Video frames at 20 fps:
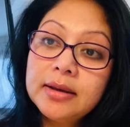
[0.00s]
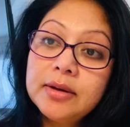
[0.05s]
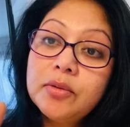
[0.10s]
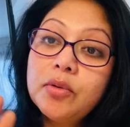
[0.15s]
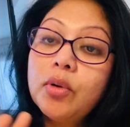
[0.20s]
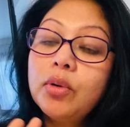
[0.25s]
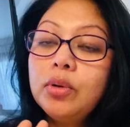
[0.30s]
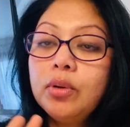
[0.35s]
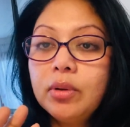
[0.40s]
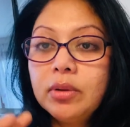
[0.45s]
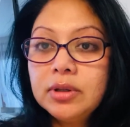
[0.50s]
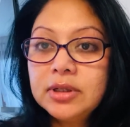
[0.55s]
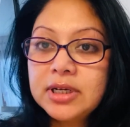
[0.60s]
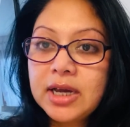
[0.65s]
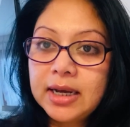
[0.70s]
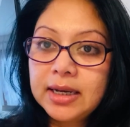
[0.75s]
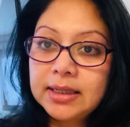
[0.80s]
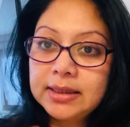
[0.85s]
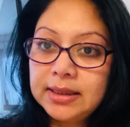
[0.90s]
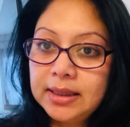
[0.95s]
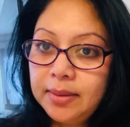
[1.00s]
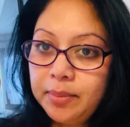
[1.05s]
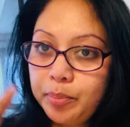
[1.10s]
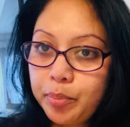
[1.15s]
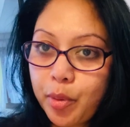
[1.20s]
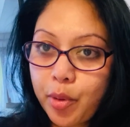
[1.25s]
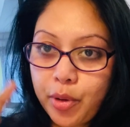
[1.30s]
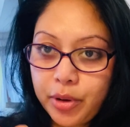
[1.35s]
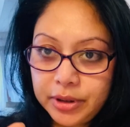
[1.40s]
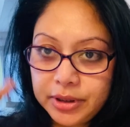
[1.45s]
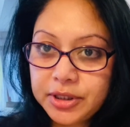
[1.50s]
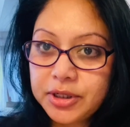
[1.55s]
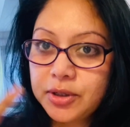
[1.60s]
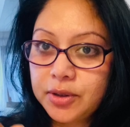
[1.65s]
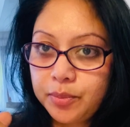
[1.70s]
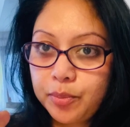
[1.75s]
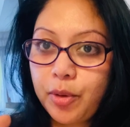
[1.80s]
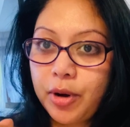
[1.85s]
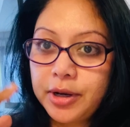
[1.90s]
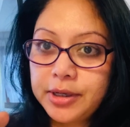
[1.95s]
কোন কোন জায়গাতে পয়েন্ট
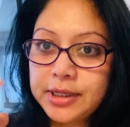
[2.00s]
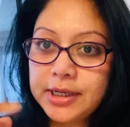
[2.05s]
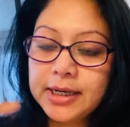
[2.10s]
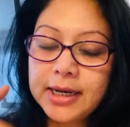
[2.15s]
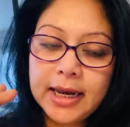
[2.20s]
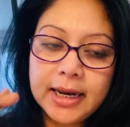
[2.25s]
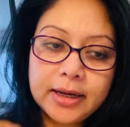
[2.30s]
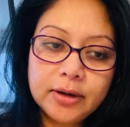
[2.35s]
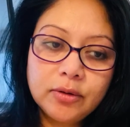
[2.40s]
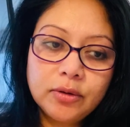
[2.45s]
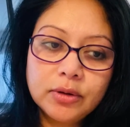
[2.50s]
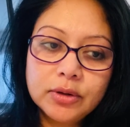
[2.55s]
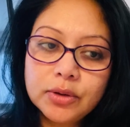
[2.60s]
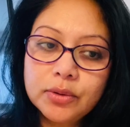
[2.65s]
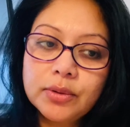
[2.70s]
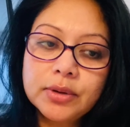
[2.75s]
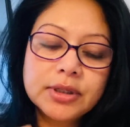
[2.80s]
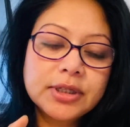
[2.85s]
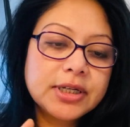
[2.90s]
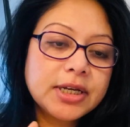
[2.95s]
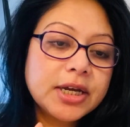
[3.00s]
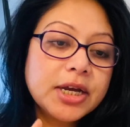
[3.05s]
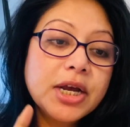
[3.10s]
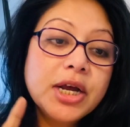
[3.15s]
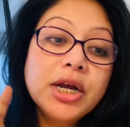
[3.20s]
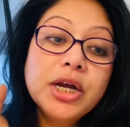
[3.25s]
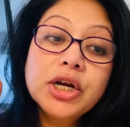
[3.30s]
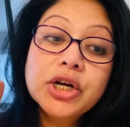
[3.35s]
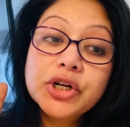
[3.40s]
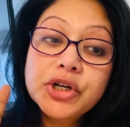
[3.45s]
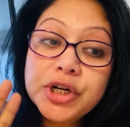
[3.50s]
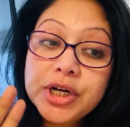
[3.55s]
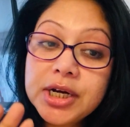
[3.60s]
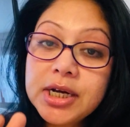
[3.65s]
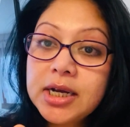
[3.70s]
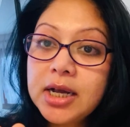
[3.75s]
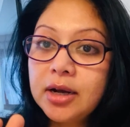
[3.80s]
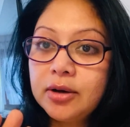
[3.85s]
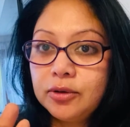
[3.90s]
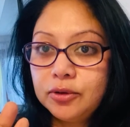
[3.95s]
পয়েন্টের খেলাগুলো যে হচ্ছে
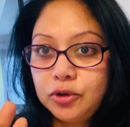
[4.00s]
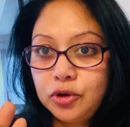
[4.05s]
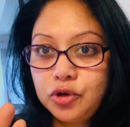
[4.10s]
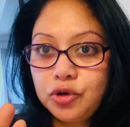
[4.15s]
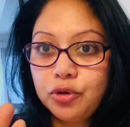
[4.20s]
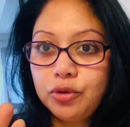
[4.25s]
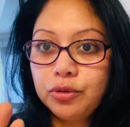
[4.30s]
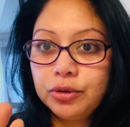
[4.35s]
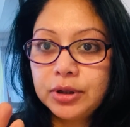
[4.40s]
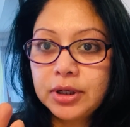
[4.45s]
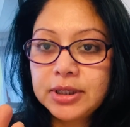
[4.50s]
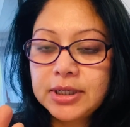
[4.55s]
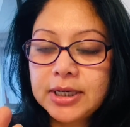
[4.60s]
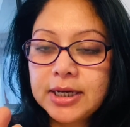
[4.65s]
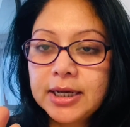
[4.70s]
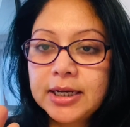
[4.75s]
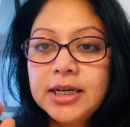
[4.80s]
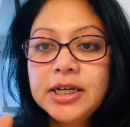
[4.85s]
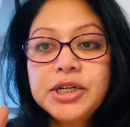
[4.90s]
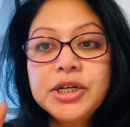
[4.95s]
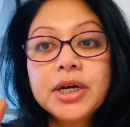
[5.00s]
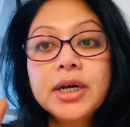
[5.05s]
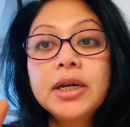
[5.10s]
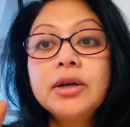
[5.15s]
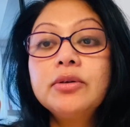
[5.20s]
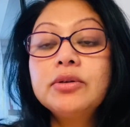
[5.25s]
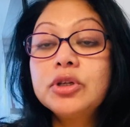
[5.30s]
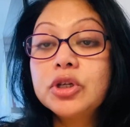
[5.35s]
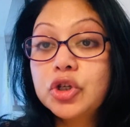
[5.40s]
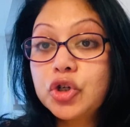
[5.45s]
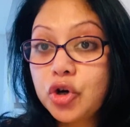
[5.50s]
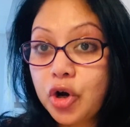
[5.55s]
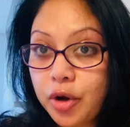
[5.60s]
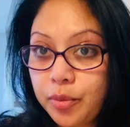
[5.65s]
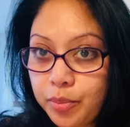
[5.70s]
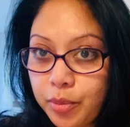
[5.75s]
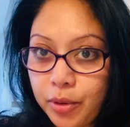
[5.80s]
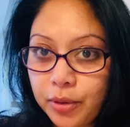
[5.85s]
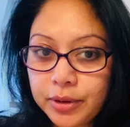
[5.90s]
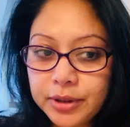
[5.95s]
শিক্ষাগত যোগ্যতা যেখানে সেখানে হচ্ছে ছয়
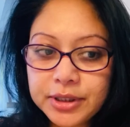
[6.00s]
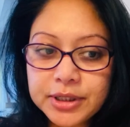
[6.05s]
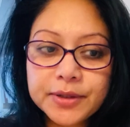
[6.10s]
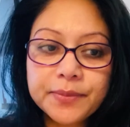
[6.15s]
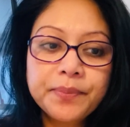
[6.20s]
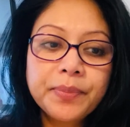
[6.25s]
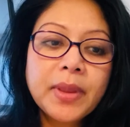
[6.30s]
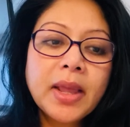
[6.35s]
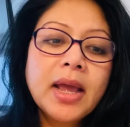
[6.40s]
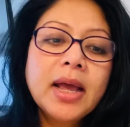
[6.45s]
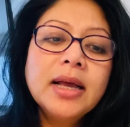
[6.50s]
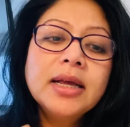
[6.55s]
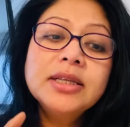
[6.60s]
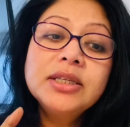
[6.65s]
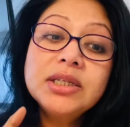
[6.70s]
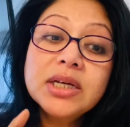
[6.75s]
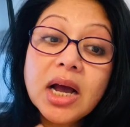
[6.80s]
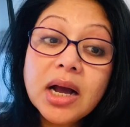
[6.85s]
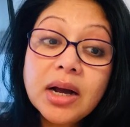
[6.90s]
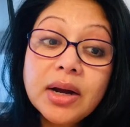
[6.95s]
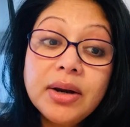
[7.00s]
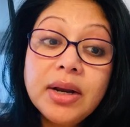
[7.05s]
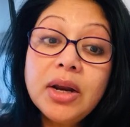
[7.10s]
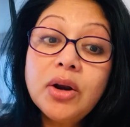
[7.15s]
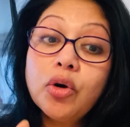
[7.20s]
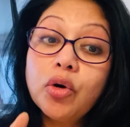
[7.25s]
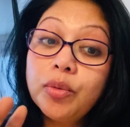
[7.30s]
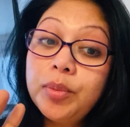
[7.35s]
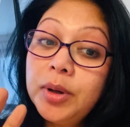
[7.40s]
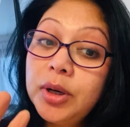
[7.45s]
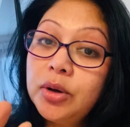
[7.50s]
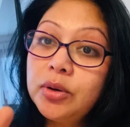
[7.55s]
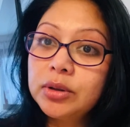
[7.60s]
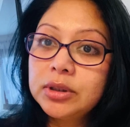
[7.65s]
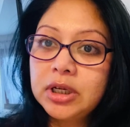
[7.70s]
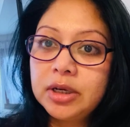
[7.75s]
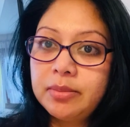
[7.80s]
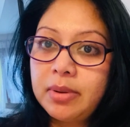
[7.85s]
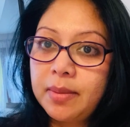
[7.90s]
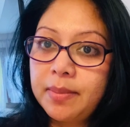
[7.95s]
পয়েন্ট চাকরির
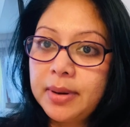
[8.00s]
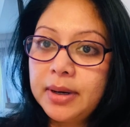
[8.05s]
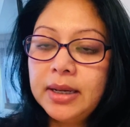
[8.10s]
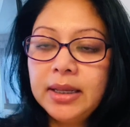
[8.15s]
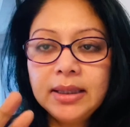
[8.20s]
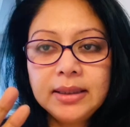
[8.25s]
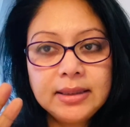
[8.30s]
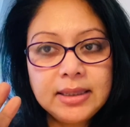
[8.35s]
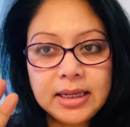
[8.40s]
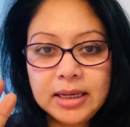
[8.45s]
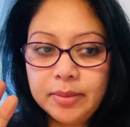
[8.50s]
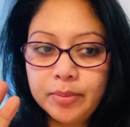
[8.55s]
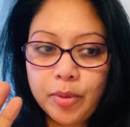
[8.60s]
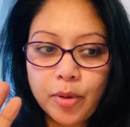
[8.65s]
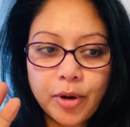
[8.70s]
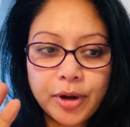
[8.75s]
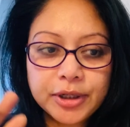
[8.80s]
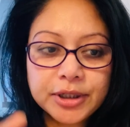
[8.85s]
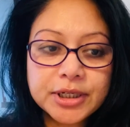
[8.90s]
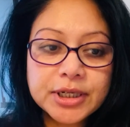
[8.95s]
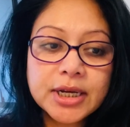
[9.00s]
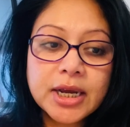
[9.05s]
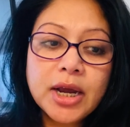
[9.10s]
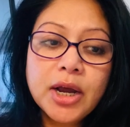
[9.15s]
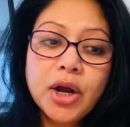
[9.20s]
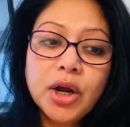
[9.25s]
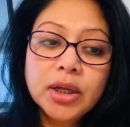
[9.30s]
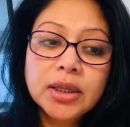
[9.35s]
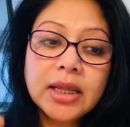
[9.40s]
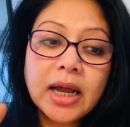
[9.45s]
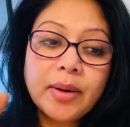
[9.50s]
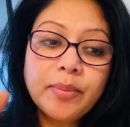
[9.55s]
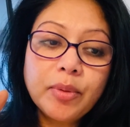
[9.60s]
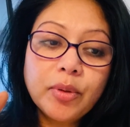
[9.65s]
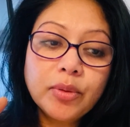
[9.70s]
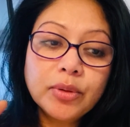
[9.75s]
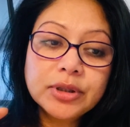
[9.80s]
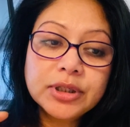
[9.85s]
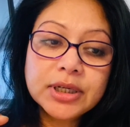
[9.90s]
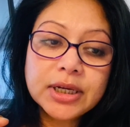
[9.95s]
অভিজ্ঞতার ব্যাপারে তিন পয়েন্ট তারপর
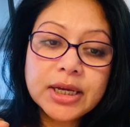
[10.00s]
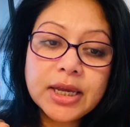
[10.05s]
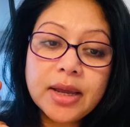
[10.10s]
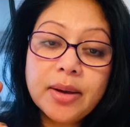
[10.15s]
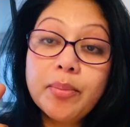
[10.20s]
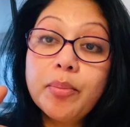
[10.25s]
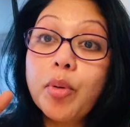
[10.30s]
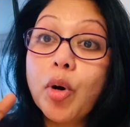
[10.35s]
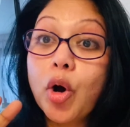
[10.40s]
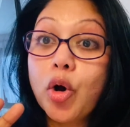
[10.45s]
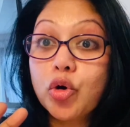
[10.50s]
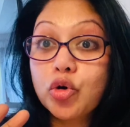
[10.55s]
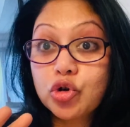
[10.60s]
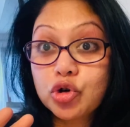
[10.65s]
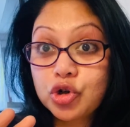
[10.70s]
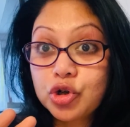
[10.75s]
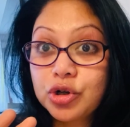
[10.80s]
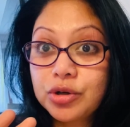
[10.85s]
হচ্ছে গিয়ে বয়স